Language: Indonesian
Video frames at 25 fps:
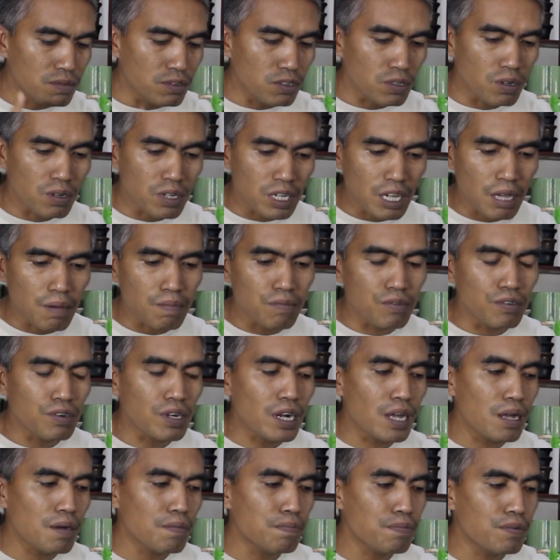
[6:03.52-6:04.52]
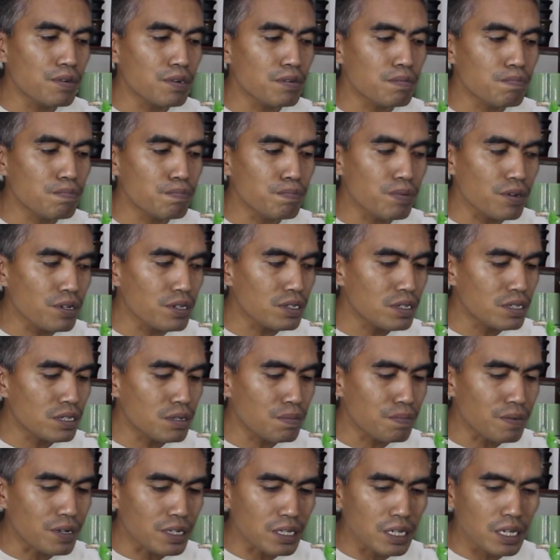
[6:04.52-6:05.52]
untuk yang murah pun pot
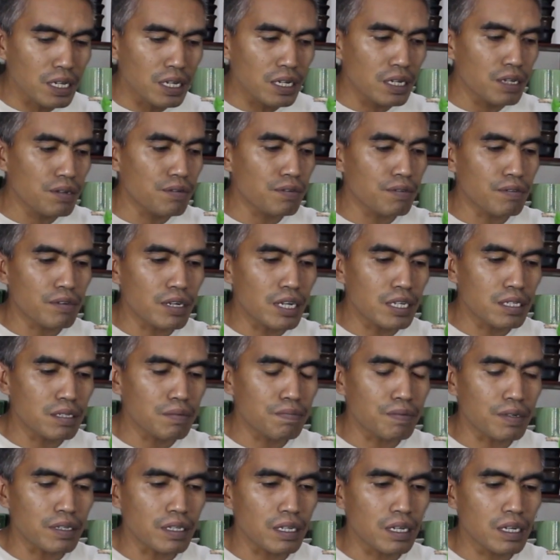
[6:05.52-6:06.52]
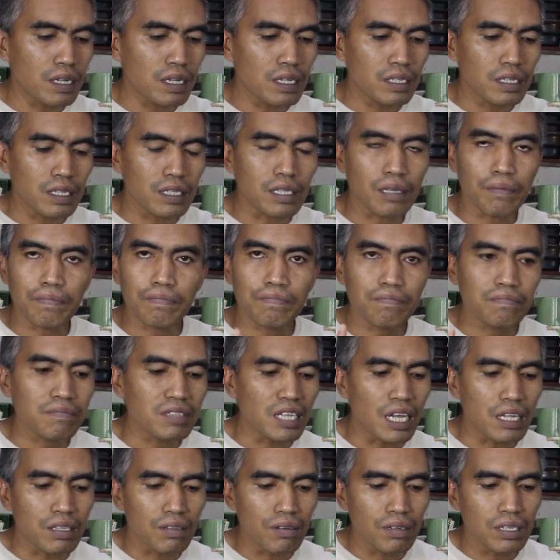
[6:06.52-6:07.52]
seperti ini ukuran seperti ini tetap
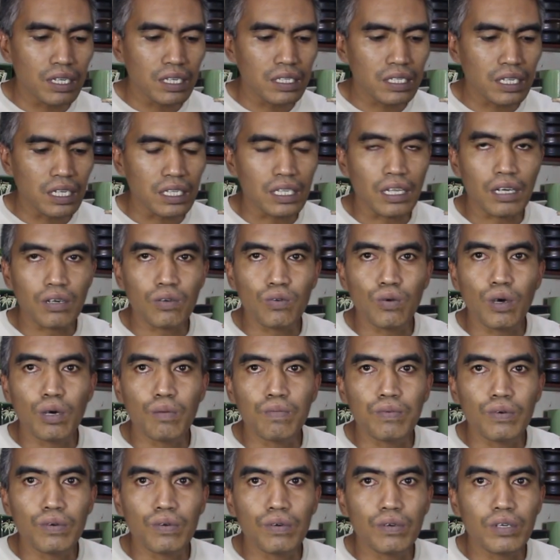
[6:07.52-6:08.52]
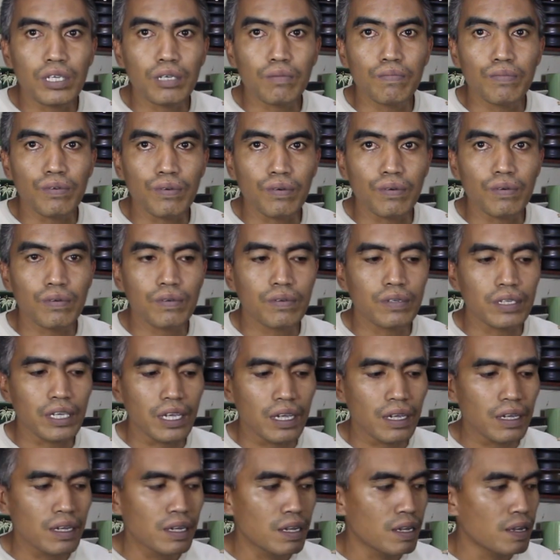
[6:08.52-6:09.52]
jatuhnya sekitar 20.000
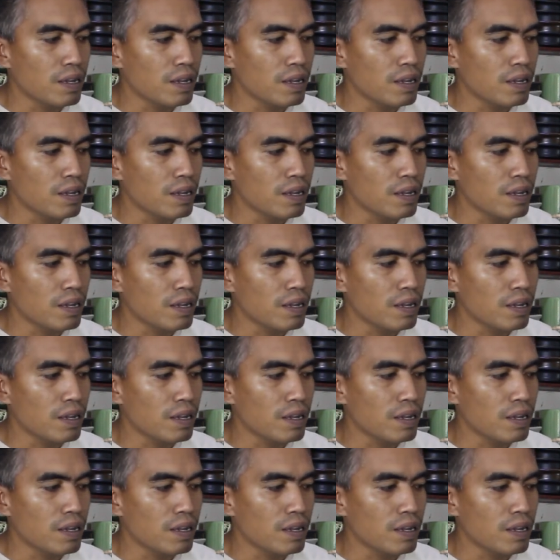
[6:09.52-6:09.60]
ya